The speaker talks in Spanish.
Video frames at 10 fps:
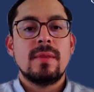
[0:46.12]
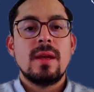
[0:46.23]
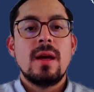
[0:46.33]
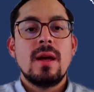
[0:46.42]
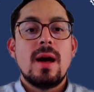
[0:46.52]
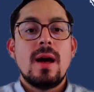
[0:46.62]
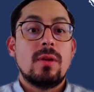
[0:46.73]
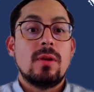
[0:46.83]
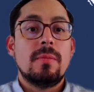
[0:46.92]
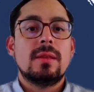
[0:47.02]

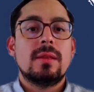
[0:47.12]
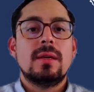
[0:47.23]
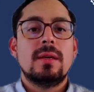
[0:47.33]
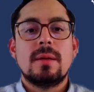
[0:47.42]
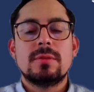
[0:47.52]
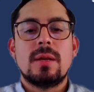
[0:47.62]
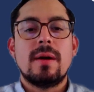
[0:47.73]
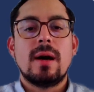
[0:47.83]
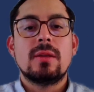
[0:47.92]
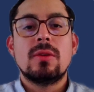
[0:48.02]
Actualmente estamos
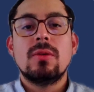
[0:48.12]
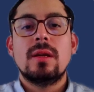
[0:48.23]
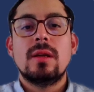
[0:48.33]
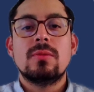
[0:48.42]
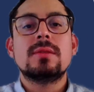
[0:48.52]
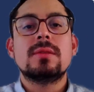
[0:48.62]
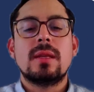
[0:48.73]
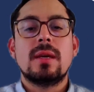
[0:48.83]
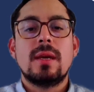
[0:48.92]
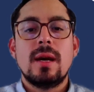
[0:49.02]
trabajando en una
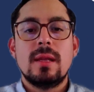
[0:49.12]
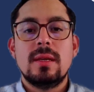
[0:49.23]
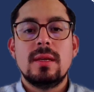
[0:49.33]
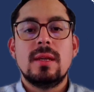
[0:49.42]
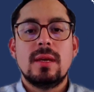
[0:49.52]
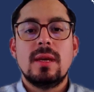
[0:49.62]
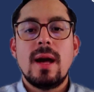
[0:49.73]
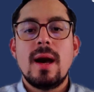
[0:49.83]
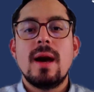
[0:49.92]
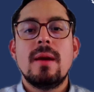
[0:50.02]
estrategia dirigida
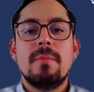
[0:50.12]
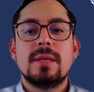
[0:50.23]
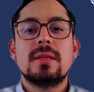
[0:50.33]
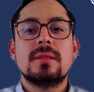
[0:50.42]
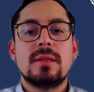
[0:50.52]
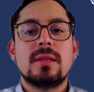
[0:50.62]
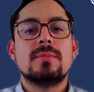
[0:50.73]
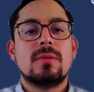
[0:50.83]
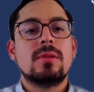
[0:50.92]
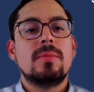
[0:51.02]
a empresas de
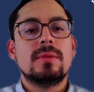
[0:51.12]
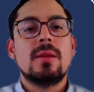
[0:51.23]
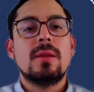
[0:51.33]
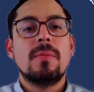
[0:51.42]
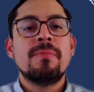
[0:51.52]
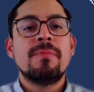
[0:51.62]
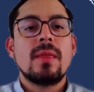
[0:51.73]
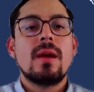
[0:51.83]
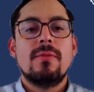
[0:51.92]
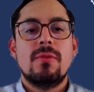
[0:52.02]
transporte pesado,
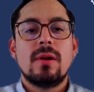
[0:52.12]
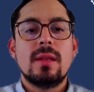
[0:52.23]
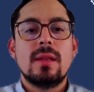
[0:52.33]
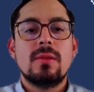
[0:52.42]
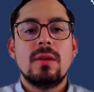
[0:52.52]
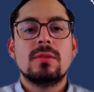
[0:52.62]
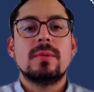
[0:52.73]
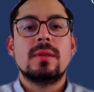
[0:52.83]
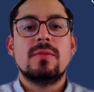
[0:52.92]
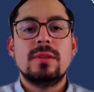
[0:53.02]
enfocando en los
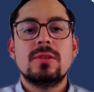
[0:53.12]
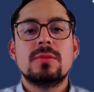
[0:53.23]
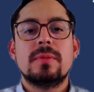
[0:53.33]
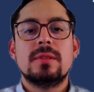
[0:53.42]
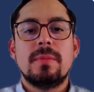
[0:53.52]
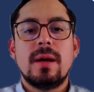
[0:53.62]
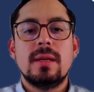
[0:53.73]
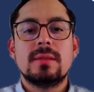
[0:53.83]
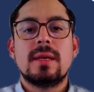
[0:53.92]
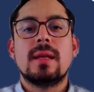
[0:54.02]
beneficios principales
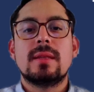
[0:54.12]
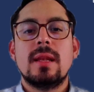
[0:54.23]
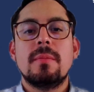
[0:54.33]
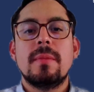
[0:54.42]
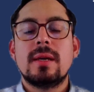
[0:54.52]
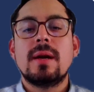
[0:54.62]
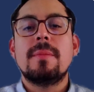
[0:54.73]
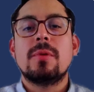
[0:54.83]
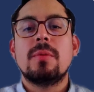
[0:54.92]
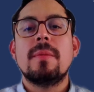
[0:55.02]
que la telemática
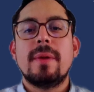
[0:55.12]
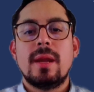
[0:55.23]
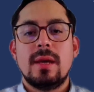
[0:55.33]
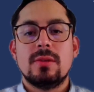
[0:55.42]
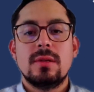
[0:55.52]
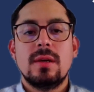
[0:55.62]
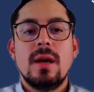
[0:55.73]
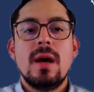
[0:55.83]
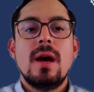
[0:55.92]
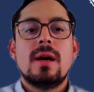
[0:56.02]
provee para ellos,
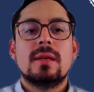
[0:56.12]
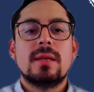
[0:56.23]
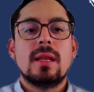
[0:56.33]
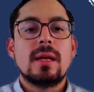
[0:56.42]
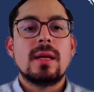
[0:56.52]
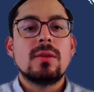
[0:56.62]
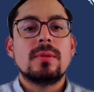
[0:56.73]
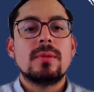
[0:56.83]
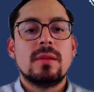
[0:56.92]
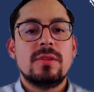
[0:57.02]
resaltando los
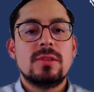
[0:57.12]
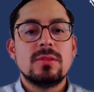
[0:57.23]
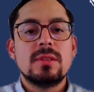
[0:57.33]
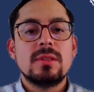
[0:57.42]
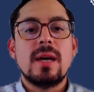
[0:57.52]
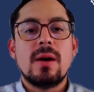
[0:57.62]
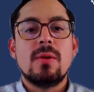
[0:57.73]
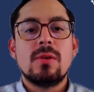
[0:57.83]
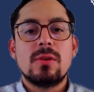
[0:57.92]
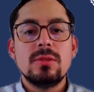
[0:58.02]
beneficios y
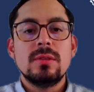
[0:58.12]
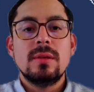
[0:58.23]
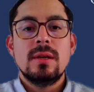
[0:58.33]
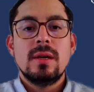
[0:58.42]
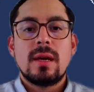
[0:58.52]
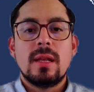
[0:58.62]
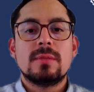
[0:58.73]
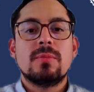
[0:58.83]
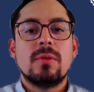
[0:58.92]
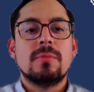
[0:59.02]
ahorros que les
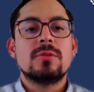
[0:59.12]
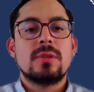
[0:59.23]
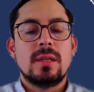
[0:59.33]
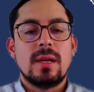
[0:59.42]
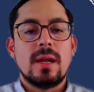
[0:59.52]
podemos generar